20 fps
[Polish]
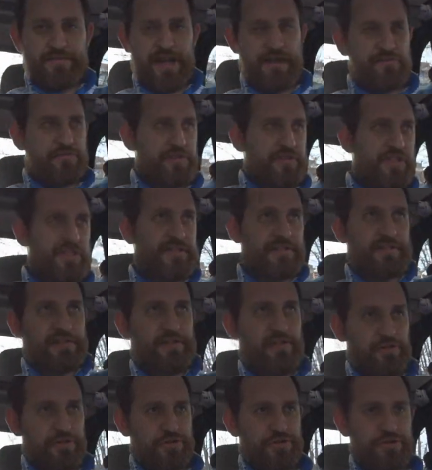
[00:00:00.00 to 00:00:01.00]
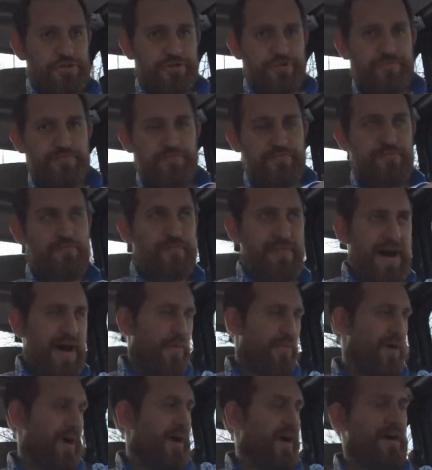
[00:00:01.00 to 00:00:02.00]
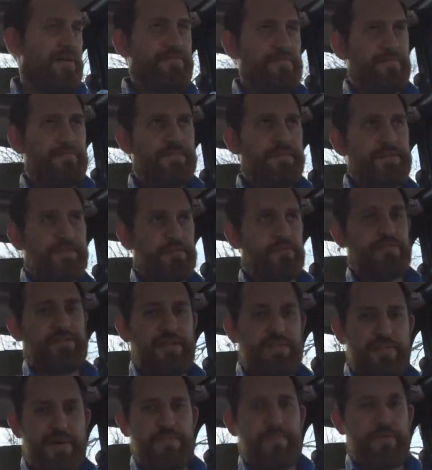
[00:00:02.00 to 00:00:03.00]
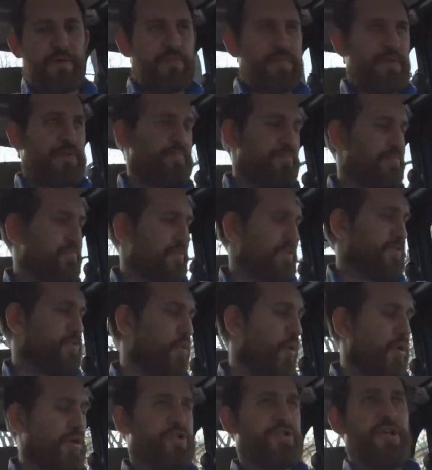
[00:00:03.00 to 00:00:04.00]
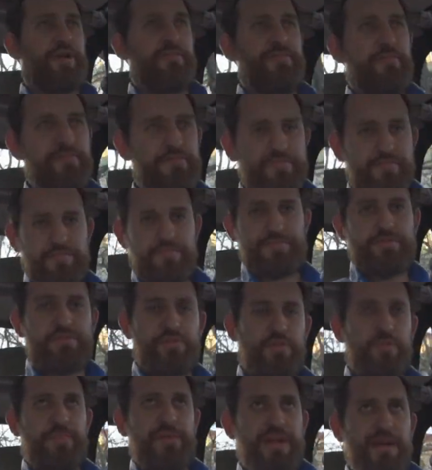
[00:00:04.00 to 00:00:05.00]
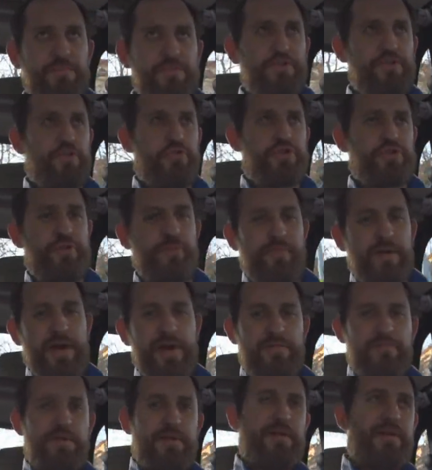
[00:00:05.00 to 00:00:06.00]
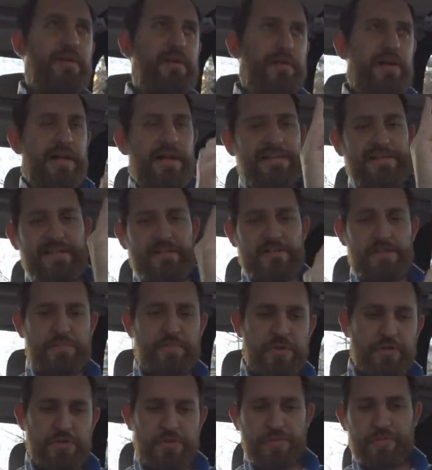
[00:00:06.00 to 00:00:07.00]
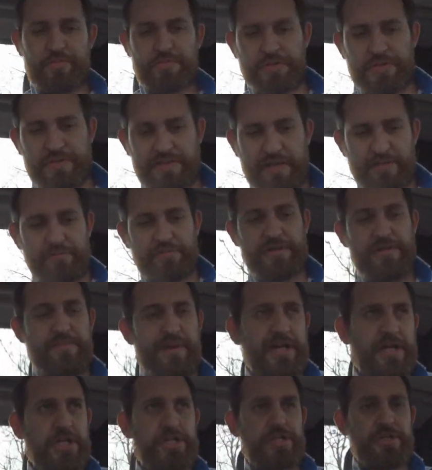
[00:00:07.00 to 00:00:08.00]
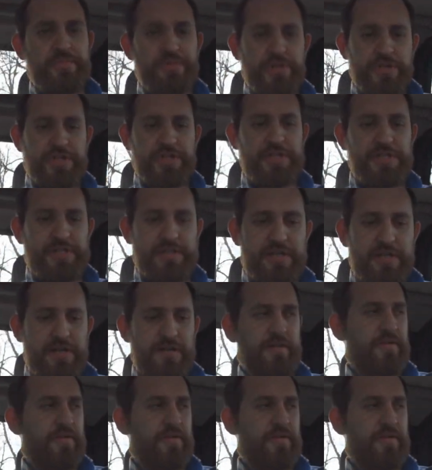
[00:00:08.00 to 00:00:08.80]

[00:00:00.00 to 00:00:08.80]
Auto jest dość małe. Tutaj mam problem z łokciem, który obija mi się o szybę. Ale jest na to sposób. Przyciskam tutaj magiczny przycisk.